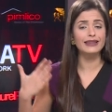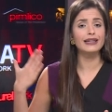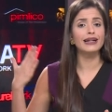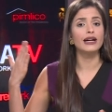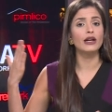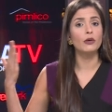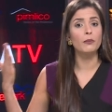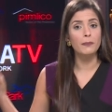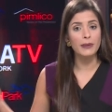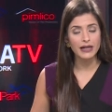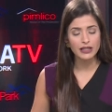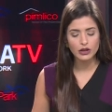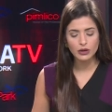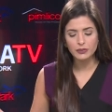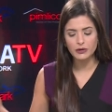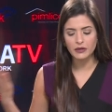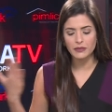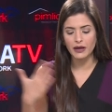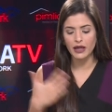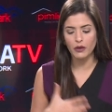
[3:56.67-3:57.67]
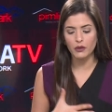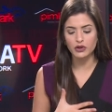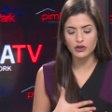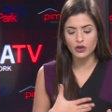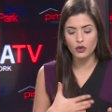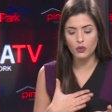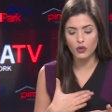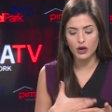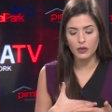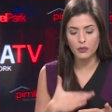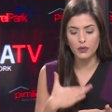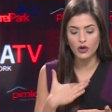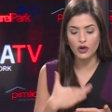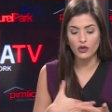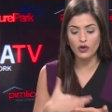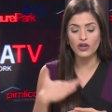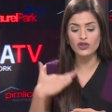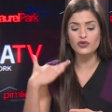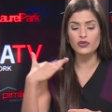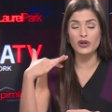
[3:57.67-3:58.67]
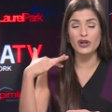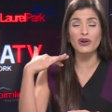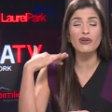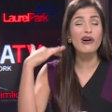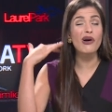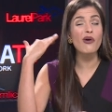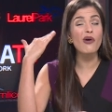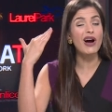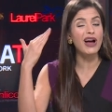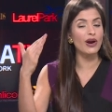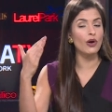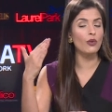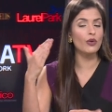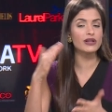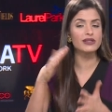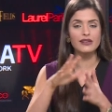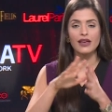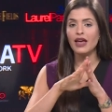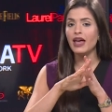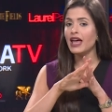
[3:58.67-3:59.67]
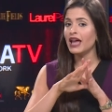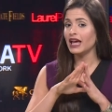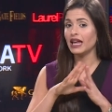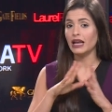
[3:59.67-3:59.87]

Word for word: galopando por más de cuatro cuerpos. Luego la subieron a un allowance y